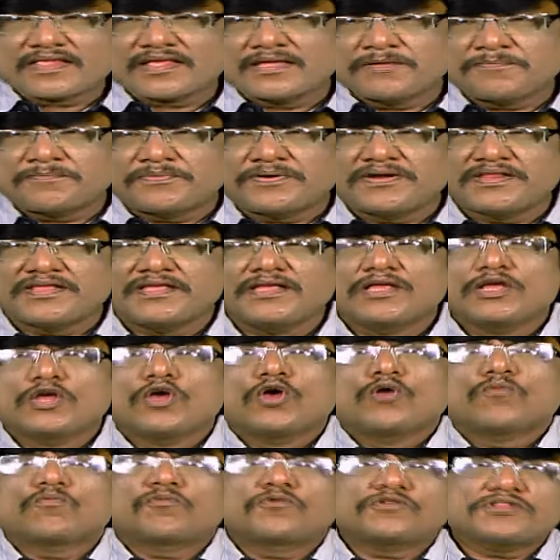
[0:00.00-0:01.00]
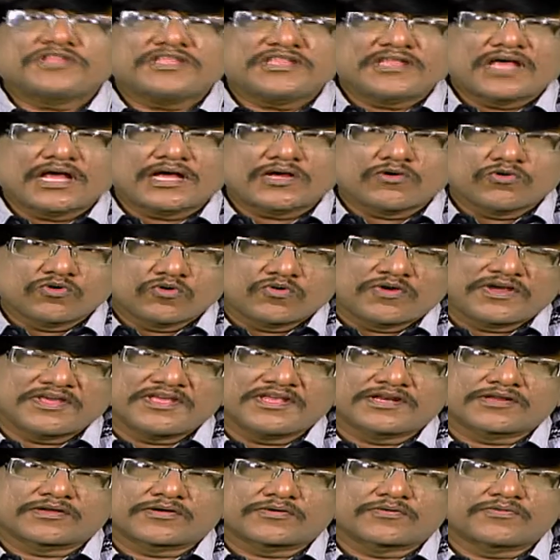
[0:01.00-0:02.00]
இப்படி புதிதாக
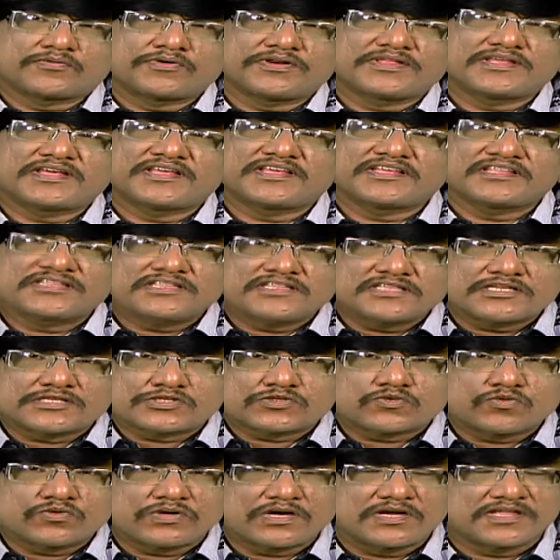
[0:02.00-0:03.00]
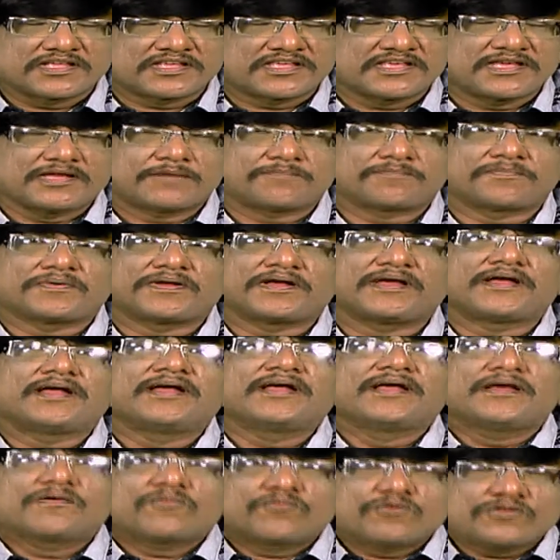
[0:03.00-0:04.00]
உருவாகியிருக்கக்கூடிய இந்த சூழலுக்கு ஏற்ப
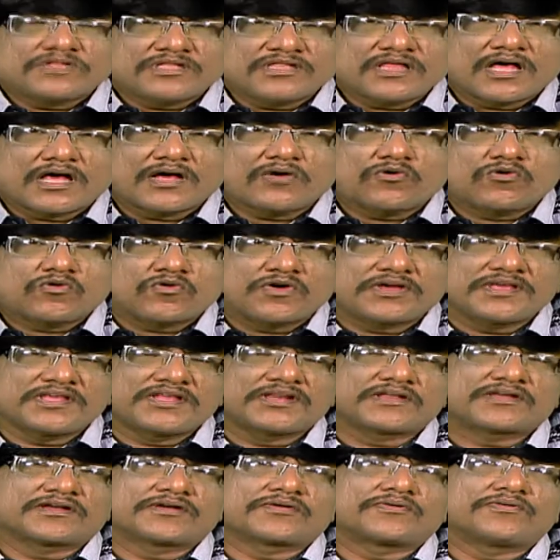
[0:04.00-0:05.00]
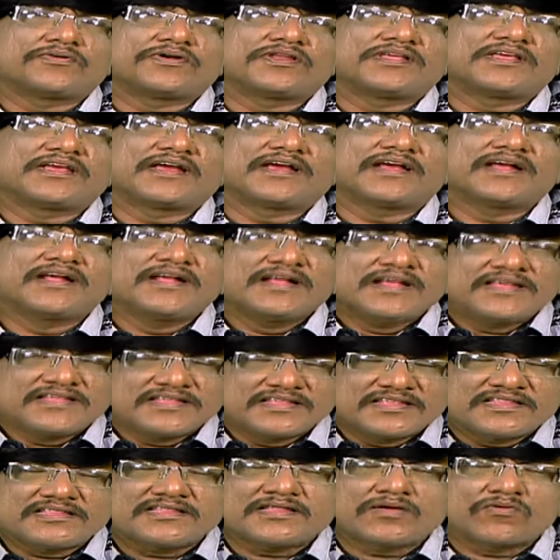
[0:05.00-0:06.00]
புதிதாக உருவாகியிருக்கக்கூடிய
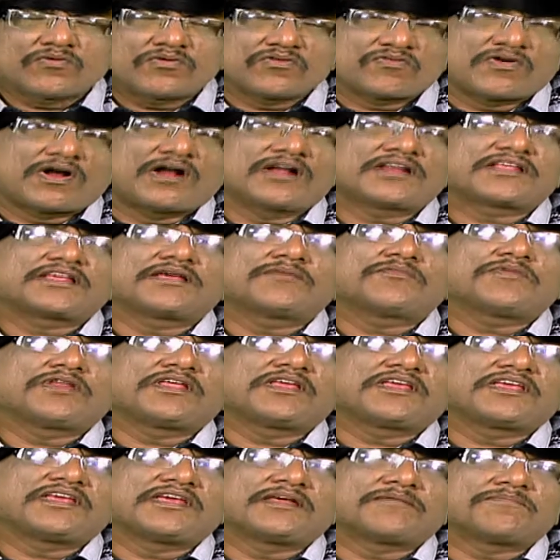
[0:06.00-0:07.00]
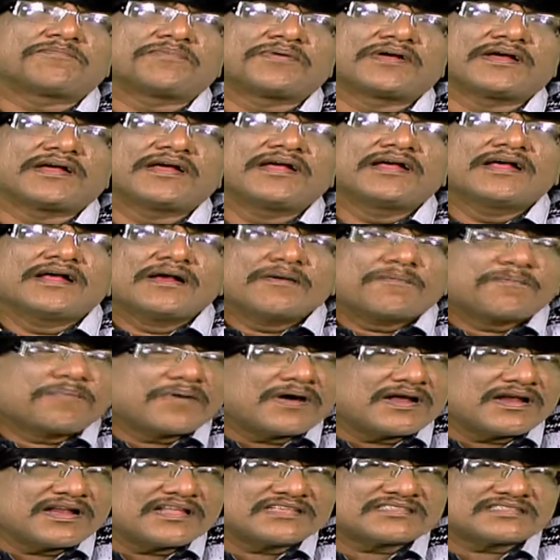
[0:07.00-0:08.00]
இந்த ஒரு வாழ்க்கை முறைக்கு ஏற்ப
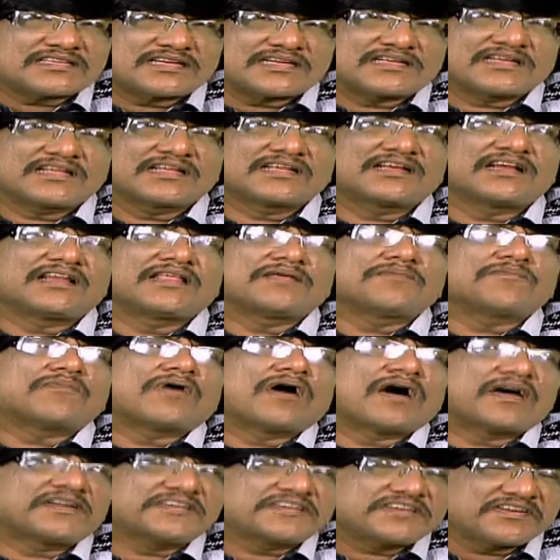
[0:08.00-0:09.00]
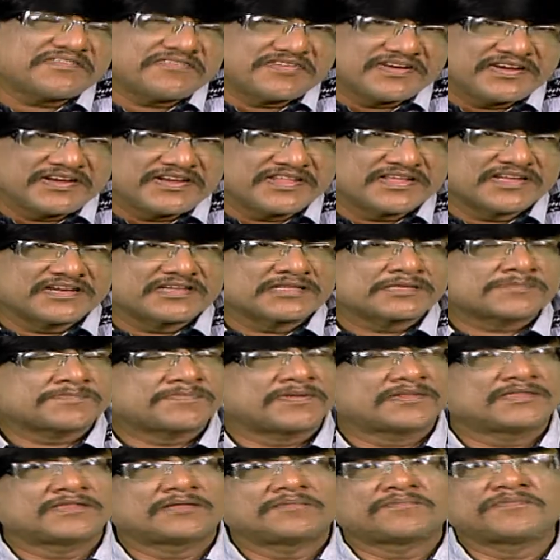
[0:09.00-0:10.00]
பல சட்டங்களை மாற்ற வேண்டிய
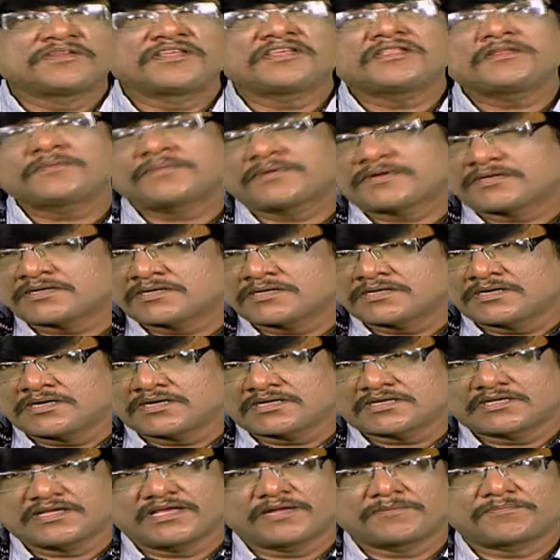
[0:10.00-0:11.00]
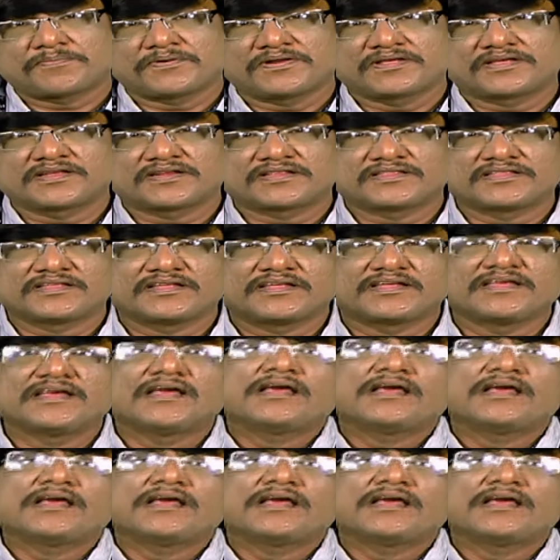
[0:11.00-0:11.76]
நிர்பந்தம் நீதிமன்றங்களுக்கு ஏற்படுகிறது